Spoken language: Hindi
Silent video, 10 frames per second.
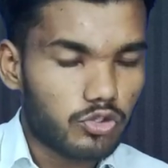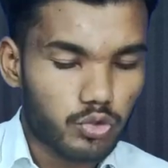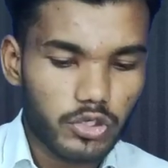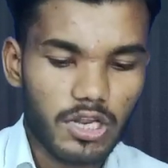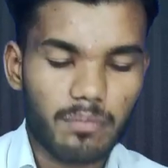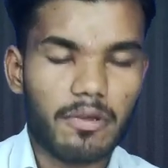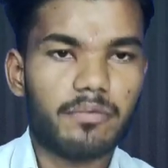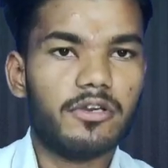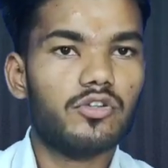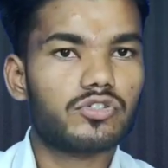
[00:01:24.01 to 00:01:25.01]
ट्विटर पर
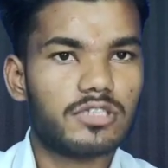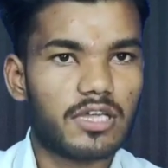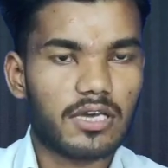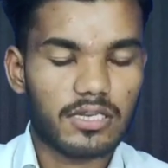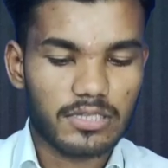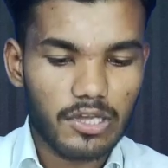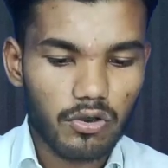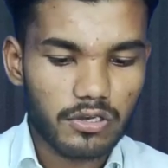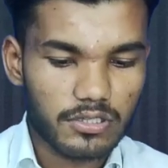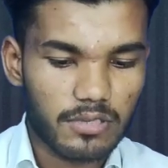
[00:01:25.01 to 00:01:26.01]
वीडियो शेयर करता है
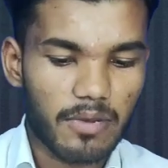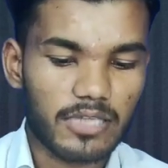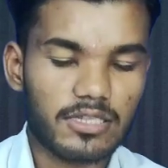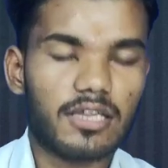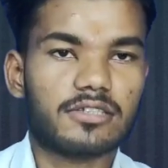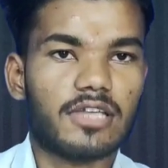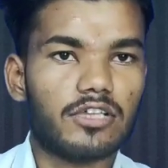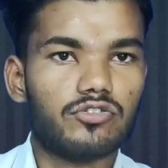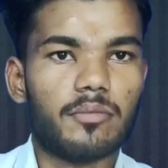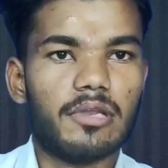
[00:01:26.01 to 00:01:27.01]
और ये बातें लिखता
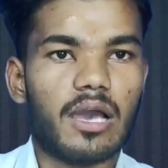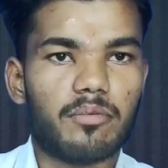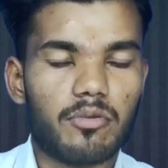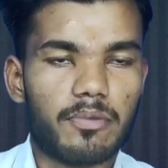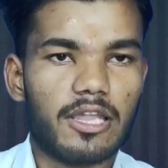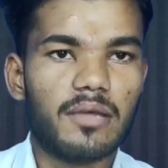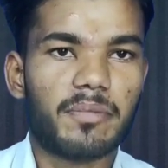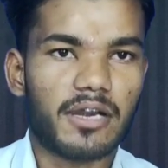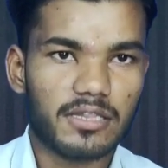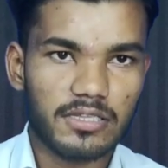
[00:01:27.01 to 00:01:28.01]
है जो हमने आपको पहले
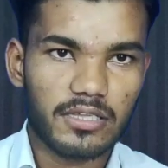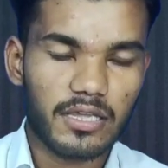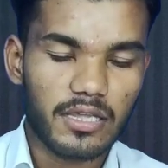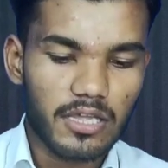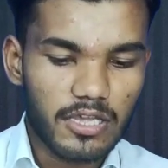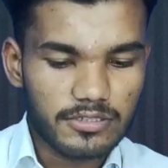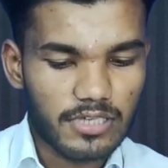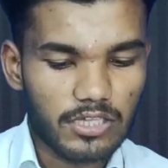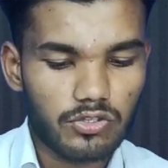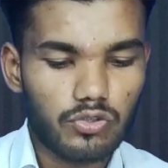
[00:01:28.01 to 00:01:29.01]
पढ़ दी हैं
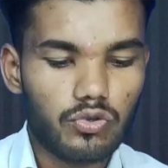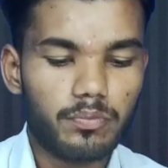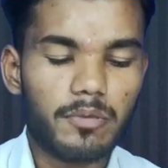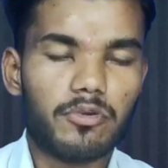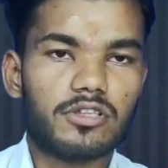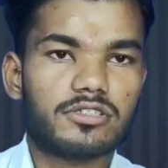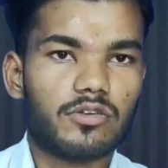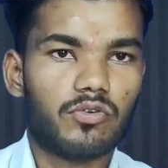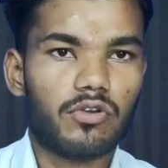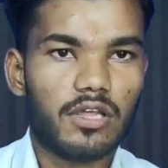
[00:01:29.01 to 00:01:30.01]
साथ ही यूपी पुलिस से
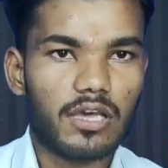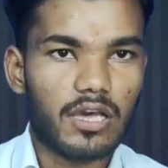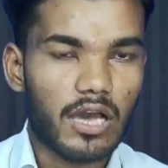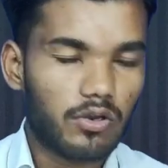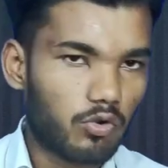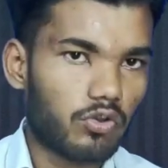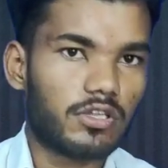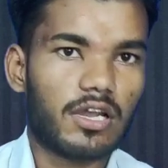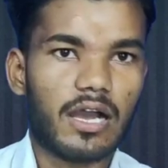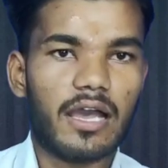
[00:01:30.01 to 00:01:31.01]
उन्होंने अनुरोध
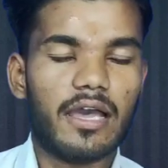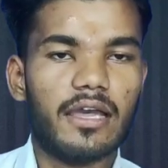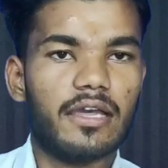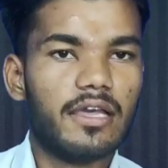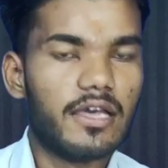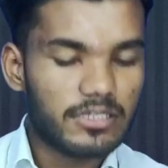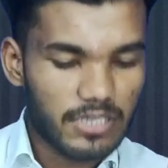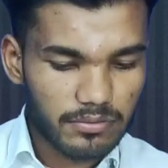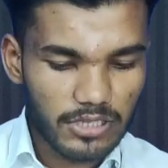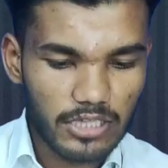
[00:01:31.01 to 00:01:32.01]
लगा है
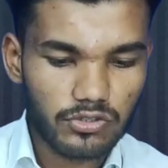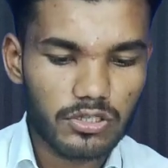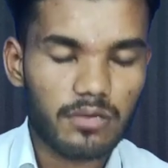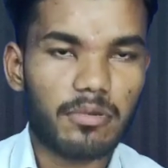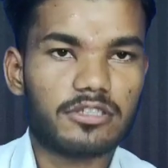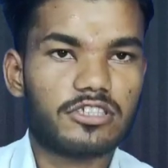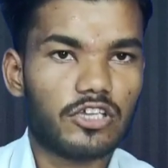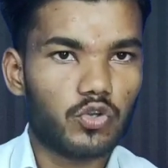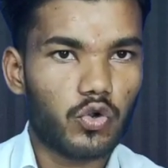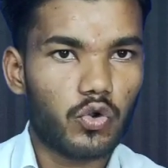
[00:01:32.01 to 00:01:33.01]
जब साथियों ये बच्चा
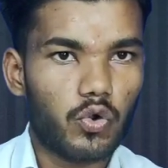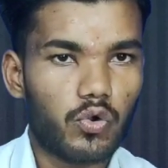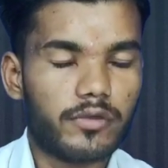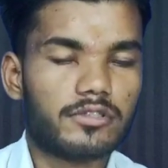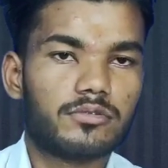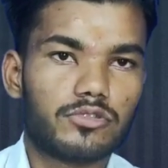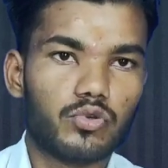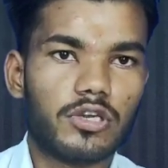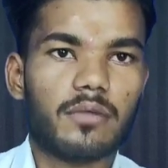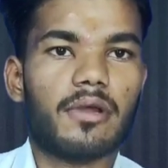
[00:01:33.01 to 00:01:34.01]
जो
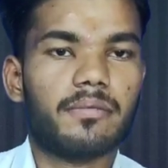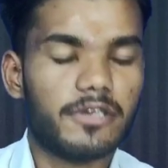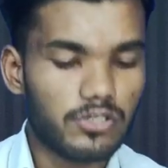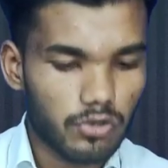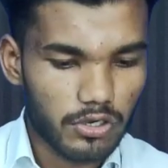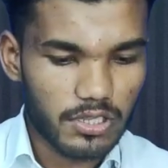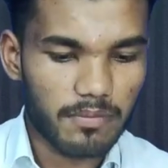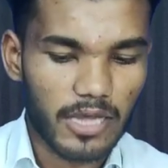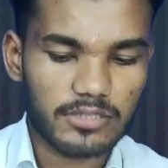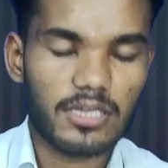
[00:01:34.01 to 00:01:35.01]
ट्विटर पर वीडियो और ये
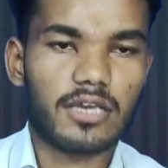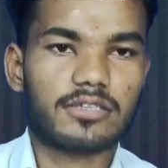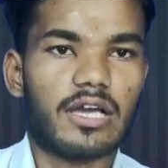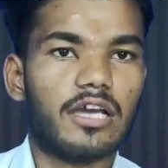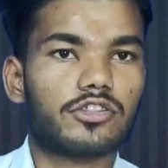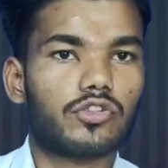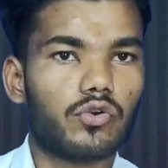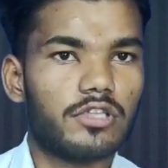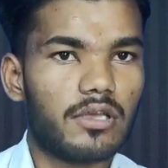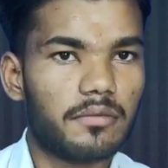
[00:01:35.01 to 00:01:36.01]
बातें लिखता है
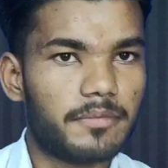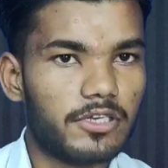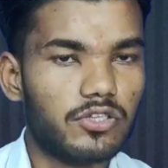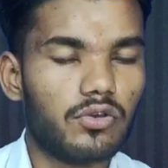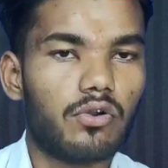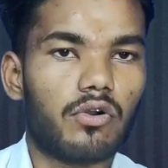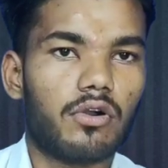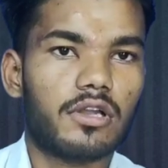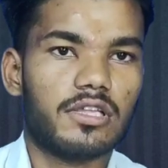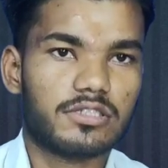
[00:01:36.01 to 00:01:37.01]
तो ये वीडियो
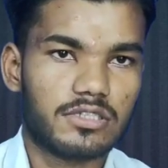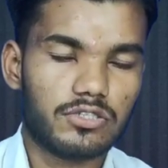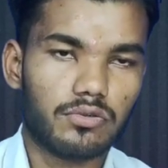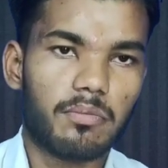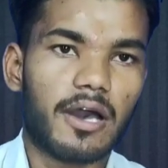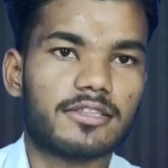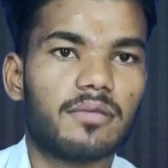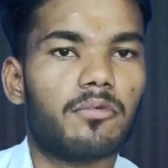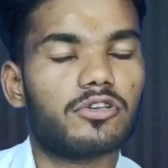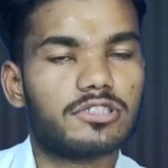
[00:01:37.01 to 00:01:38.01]
और इसकी जो
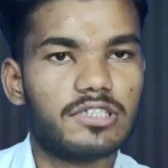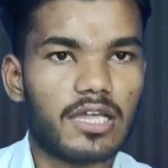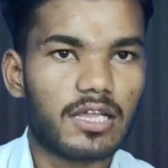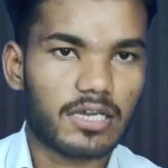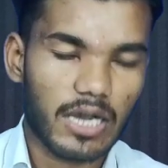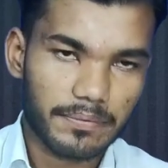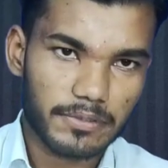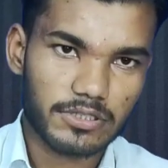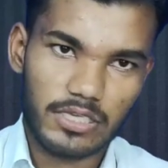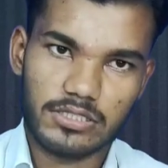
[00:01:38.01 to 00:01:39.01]
बातें बहुत ही ज़्यादा
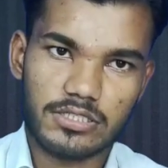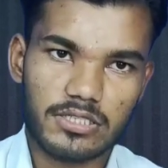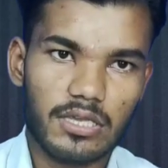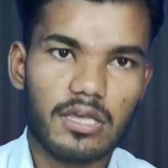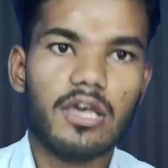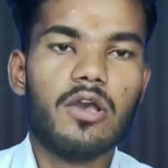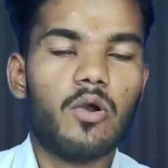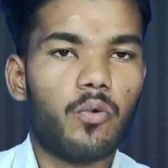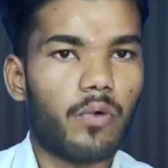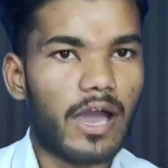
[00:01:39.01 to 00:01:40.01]
काफ़ी तेज़ी से
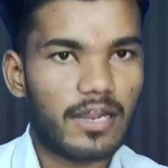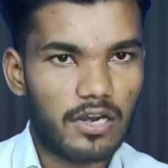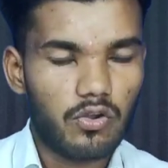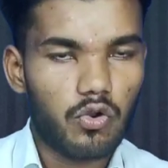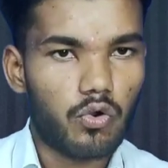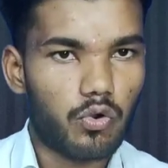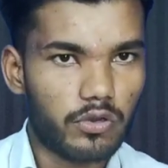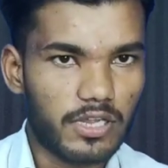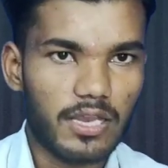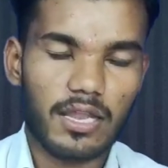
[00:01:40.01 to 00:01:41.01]
वायरल
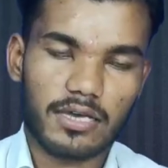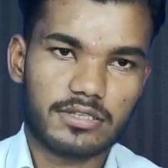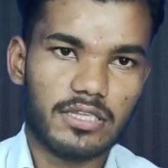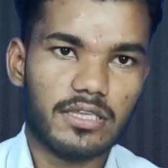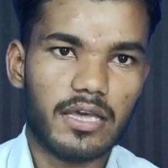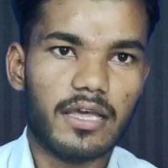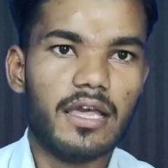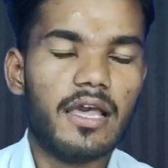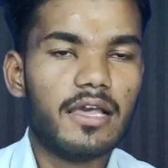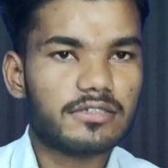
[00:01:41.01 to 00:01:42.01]
होने लगती हैं
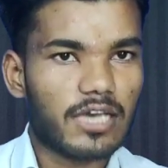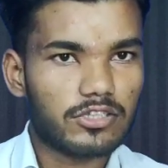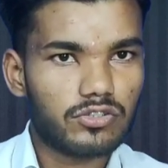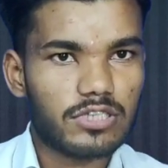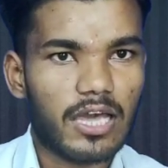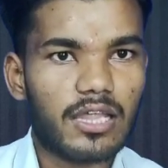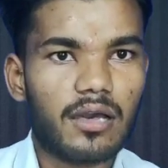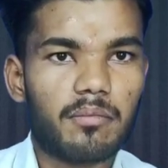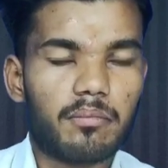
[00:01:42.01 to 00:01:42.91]
साथियों ज़्यादा